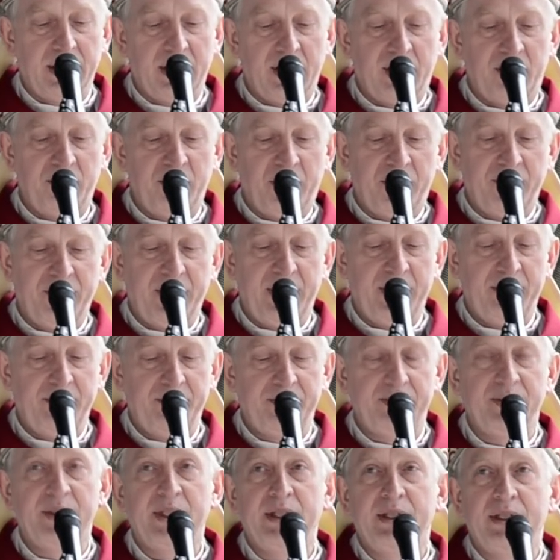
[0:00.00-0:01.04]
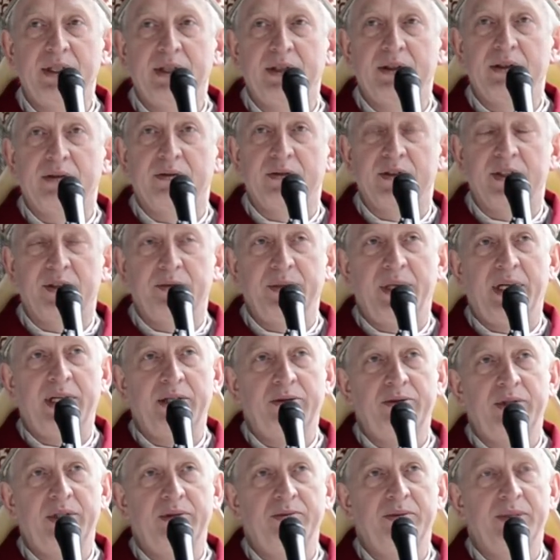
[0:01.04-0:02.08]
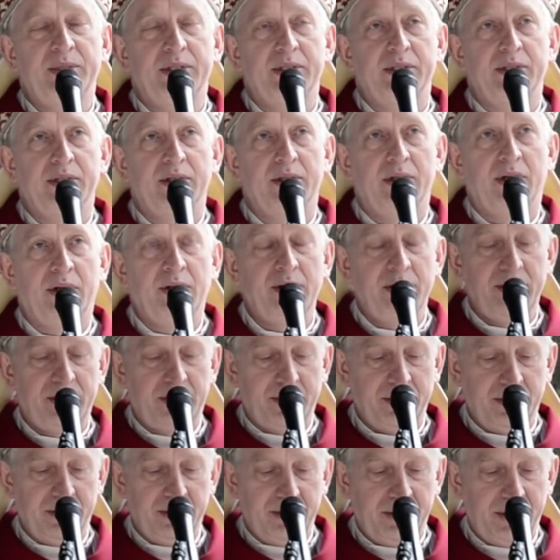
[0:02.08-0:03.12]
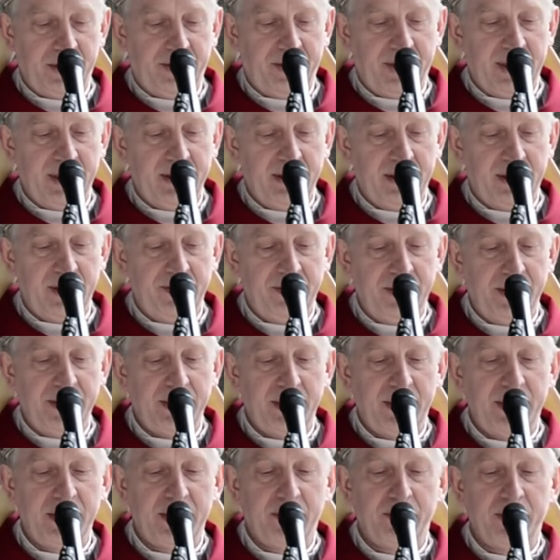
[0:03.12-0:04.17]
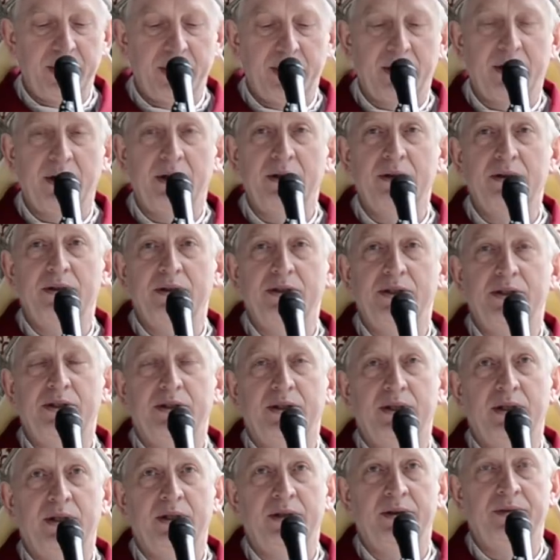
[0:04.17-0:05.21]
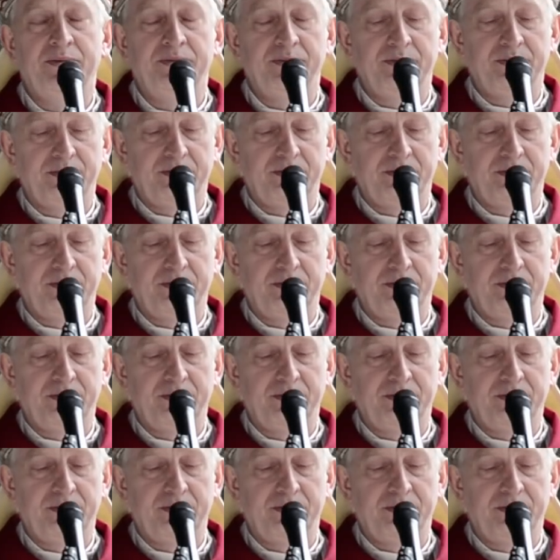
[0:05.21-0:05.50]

Albowiem w zmarłym Ojcu Świętym widzieliśmy kogoś, kto